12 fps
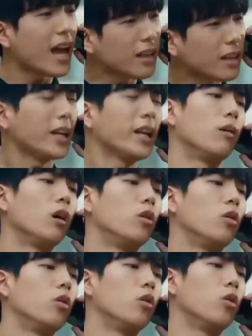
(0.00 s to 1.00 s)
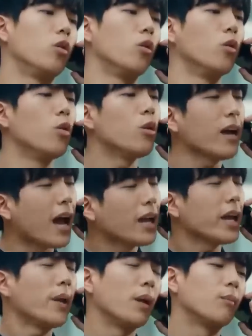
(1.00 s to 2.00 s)
delikado ang Bangkok sa panahon
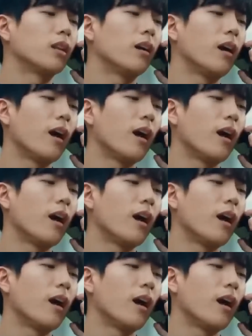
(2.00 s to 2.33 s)
ngayon.